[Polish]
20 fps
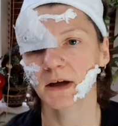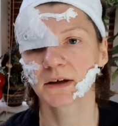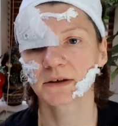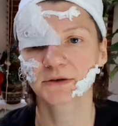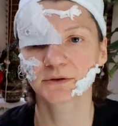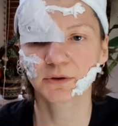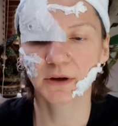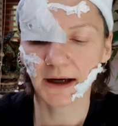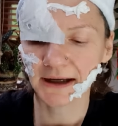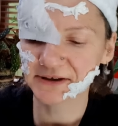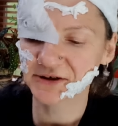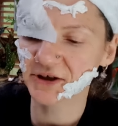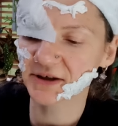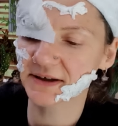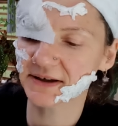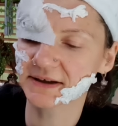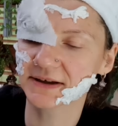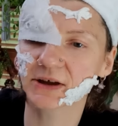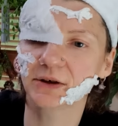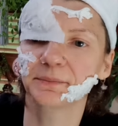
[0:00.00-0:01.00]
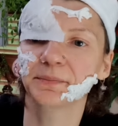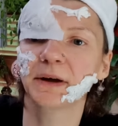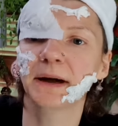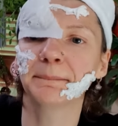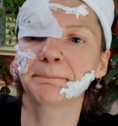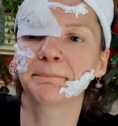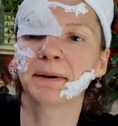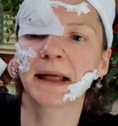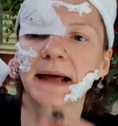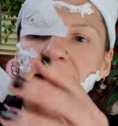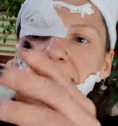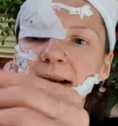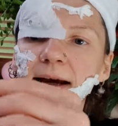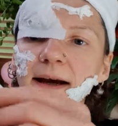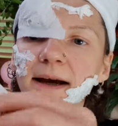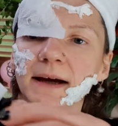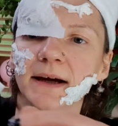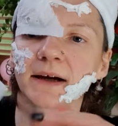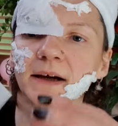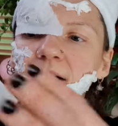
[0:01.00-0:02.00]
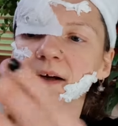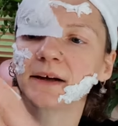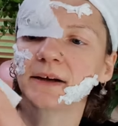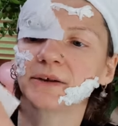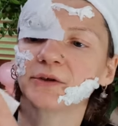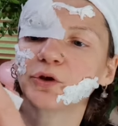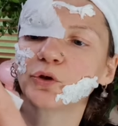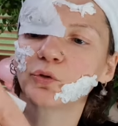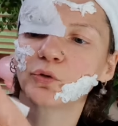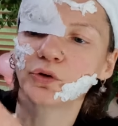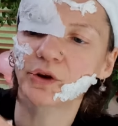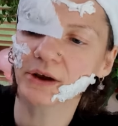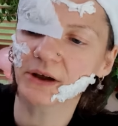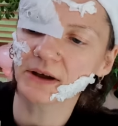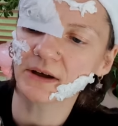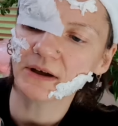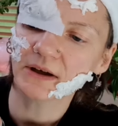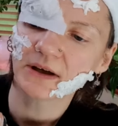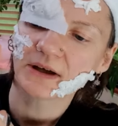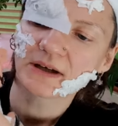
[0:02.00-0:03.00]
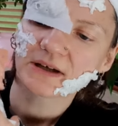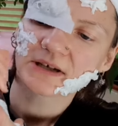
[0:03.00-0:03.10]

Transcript: Słuchajcie, zrobiłam plan y, drugi,